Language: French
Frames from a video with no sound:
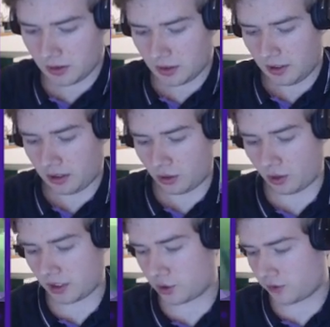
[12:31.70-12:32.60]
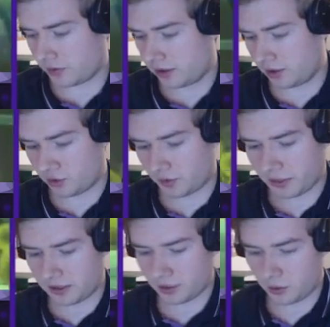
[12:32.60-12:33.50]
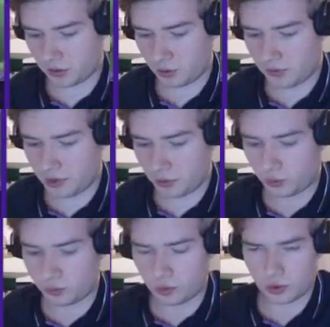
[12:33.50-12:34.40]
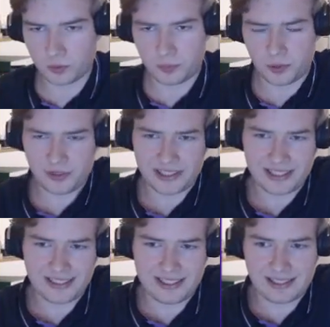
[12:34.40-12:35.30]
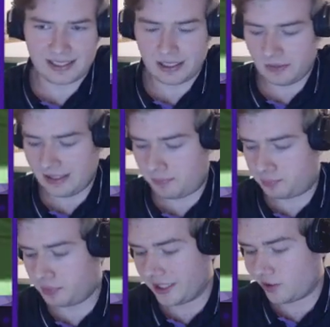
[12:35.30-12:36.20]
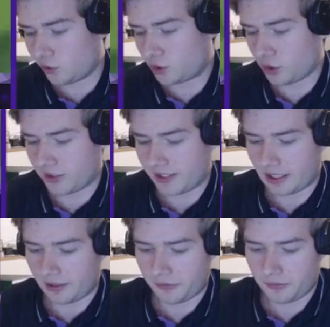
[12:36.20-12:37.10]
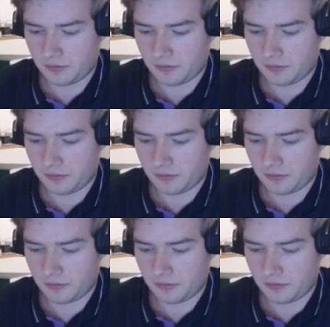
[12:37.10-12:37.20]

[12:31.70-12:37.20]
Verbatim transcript: Alors là, je vais, je vais partir sur un demi-tour, je pense. Est-ce qu'il serait, il pourrait être Choice Scarf